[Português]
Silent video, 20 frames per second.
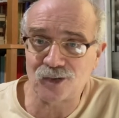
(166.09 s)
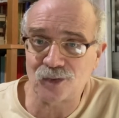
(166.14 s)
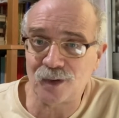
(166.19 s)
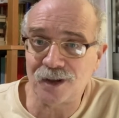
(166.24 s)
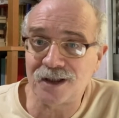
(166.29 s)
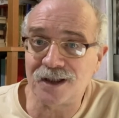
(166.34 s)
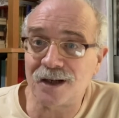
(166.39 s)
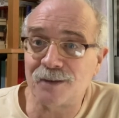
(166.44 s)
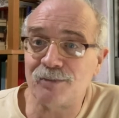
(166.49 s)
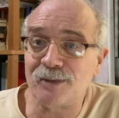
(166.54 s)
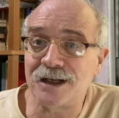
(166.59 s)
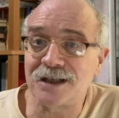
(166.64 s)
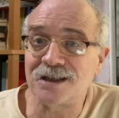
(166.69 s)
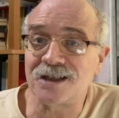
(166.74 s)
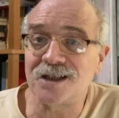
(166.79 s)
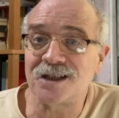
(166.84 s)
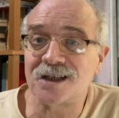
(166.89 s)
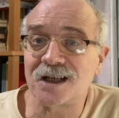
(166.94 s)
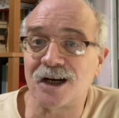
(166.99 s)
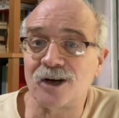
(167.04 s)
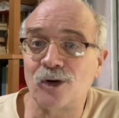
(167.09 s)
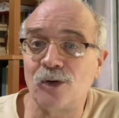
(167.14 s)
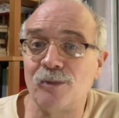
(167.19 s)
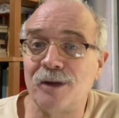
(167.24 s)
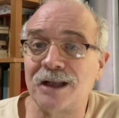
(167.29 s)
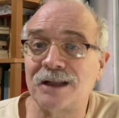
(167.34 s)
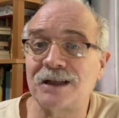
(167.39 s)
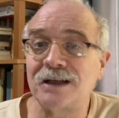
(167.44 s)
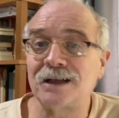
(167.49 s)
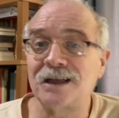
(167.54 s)
o líder petista
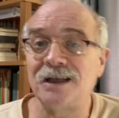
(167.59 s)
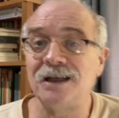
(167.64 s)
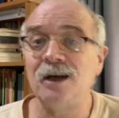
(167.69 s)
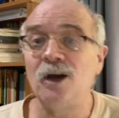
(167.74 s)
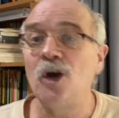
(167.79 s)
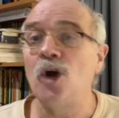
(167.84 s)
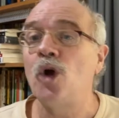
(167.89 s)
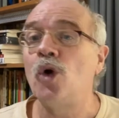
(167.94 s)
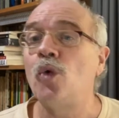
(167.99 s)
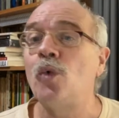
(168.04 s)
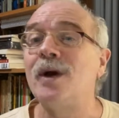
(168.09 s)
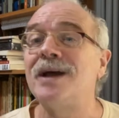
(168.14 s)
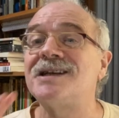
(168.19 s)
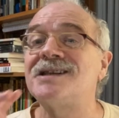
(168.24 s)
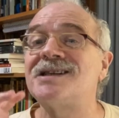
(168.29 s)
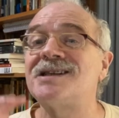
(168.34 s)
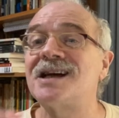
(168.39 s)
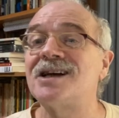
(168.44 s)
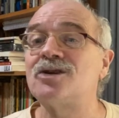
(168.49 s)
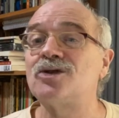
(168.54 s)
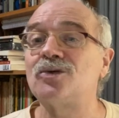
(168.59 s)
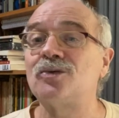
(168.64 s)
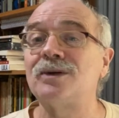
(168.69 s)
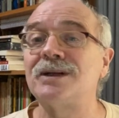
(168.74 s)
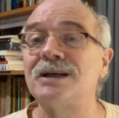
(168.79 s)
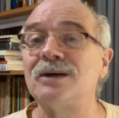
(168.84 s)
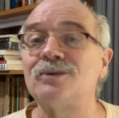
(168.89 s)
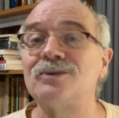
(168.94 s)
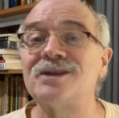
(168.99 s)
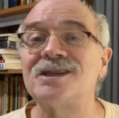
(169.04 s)
argumenta que o exército
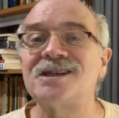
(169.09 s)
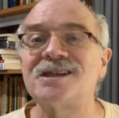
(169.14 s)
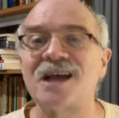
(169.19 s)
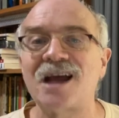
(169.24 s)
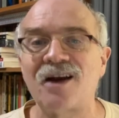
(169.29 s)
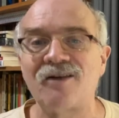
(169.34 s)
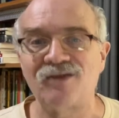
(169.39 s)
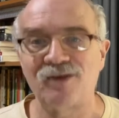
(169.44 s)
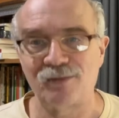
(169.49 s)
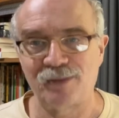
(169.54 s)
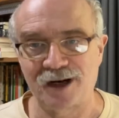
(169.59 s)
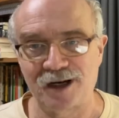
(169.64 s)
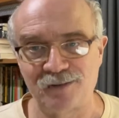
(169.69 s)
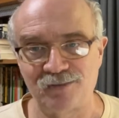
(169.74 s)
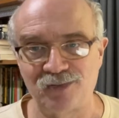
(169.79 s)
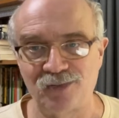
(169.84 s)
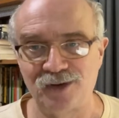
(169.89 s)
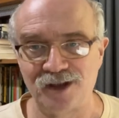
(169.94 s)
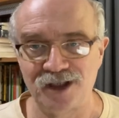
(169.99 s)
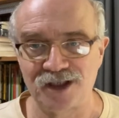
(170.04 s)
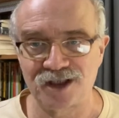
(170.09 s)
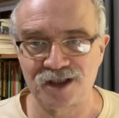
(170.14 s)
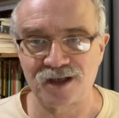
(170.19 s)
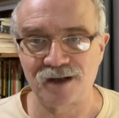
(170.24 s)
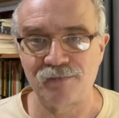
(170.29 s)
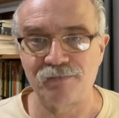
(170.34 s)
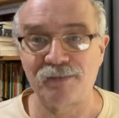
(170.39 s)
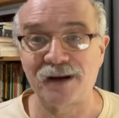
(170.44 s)
não serve para a política.